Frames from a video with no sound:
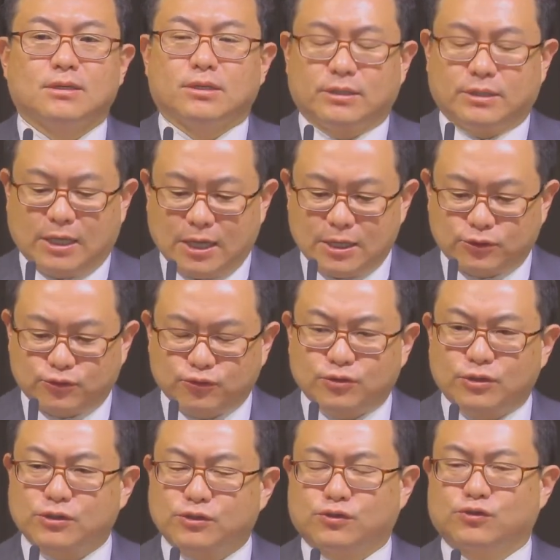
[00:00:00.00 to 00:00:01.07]
예수
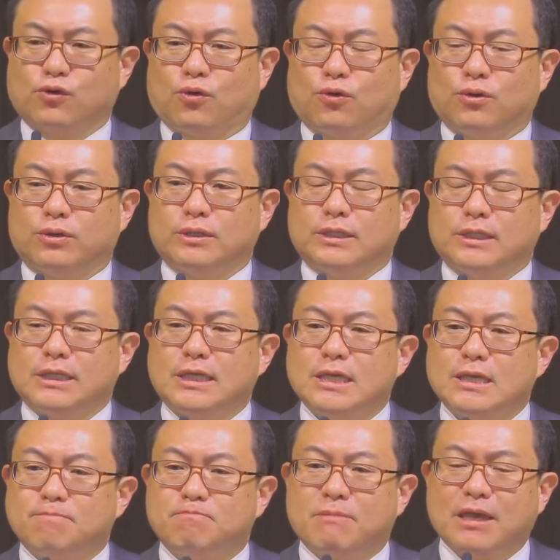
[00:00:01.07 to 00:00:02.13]
그리스도
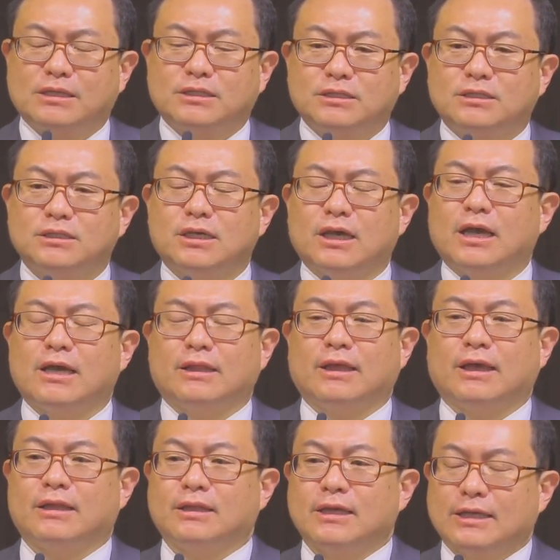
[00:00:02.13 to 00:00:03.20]
이 메시아에
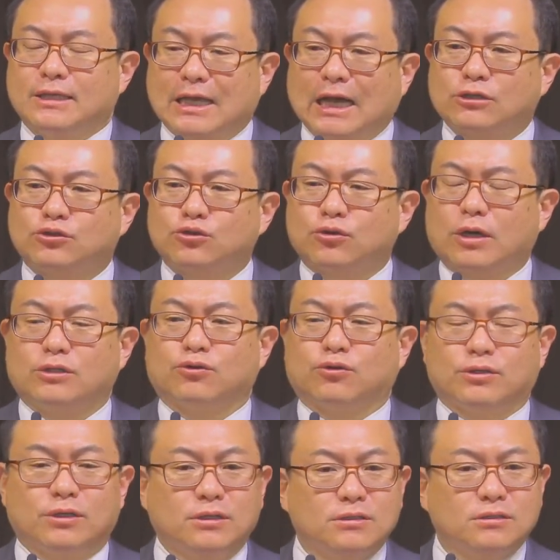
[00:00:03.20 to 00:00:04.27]
대한 약속 가지고
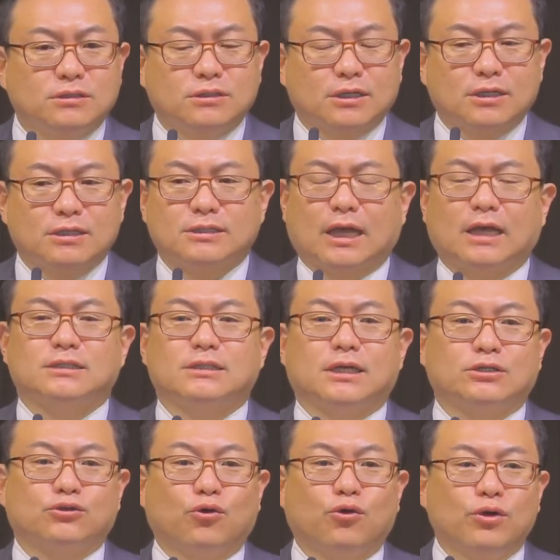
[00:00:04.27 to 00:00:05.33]
영적인 사실
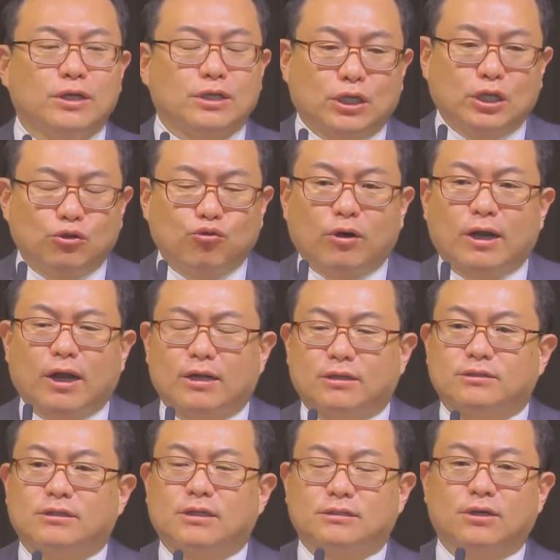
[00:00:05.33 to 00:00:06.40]
가지고 기도하라는
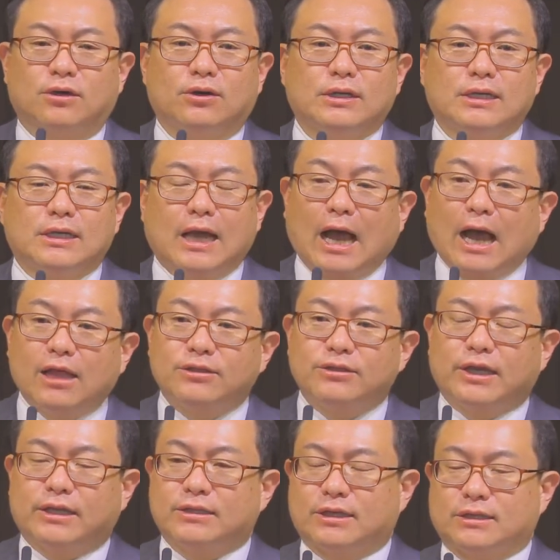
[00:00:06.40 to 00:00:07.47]
뜻에서
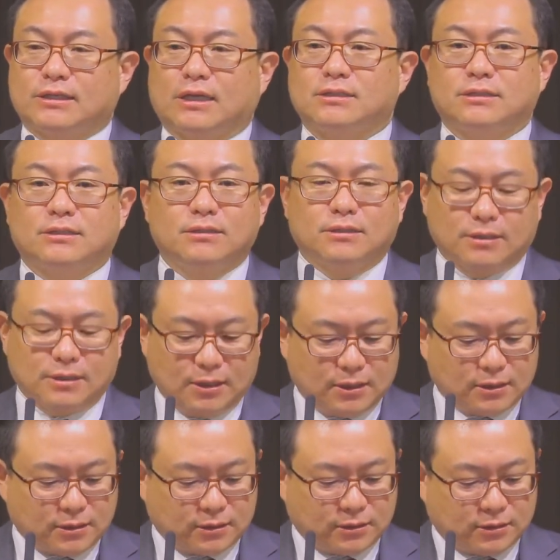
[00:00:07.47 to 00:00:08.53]
아들이 아니라 사실은
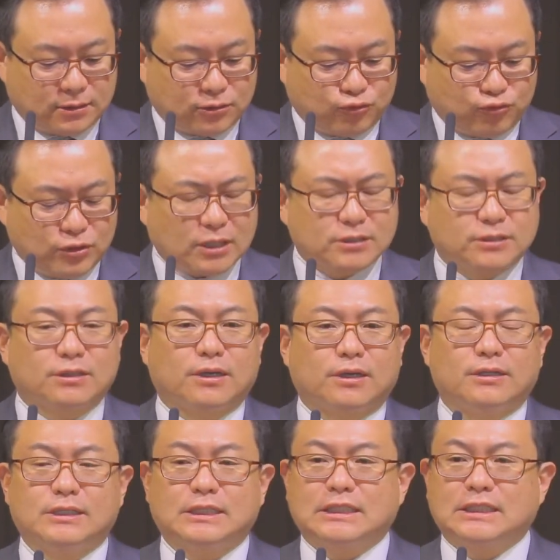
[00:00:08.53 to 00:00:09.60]
그 구약
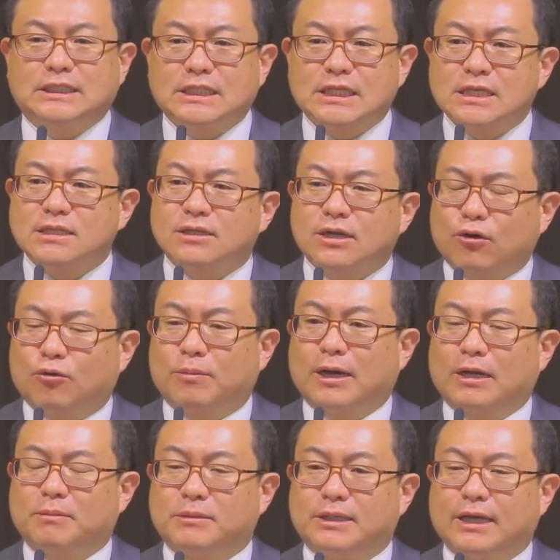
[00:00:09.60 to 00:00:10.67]
성경에는 씨드라고
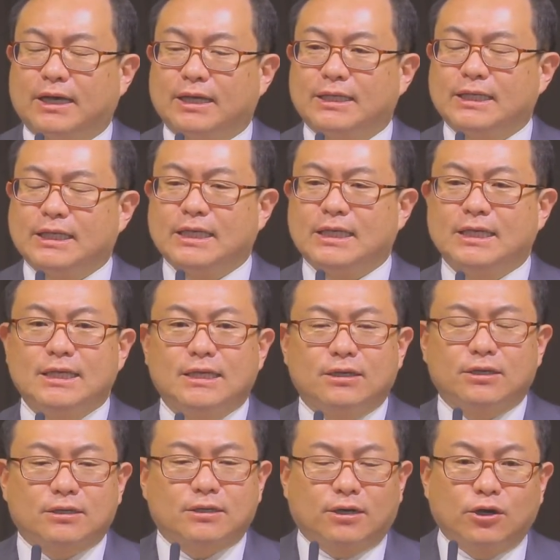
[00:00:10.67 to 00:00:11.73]
말합니다. 이
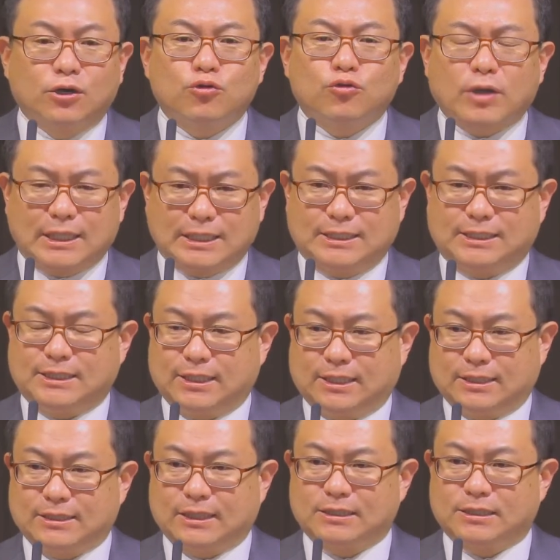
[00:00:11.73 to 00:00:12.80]
거룩한
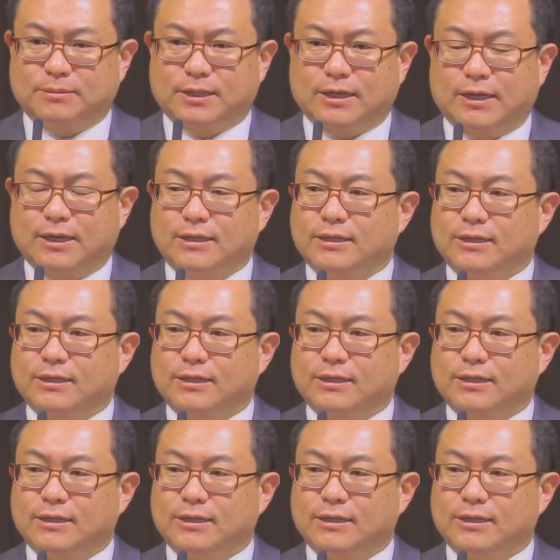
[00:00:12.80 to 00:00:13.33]
씨지 않습니까?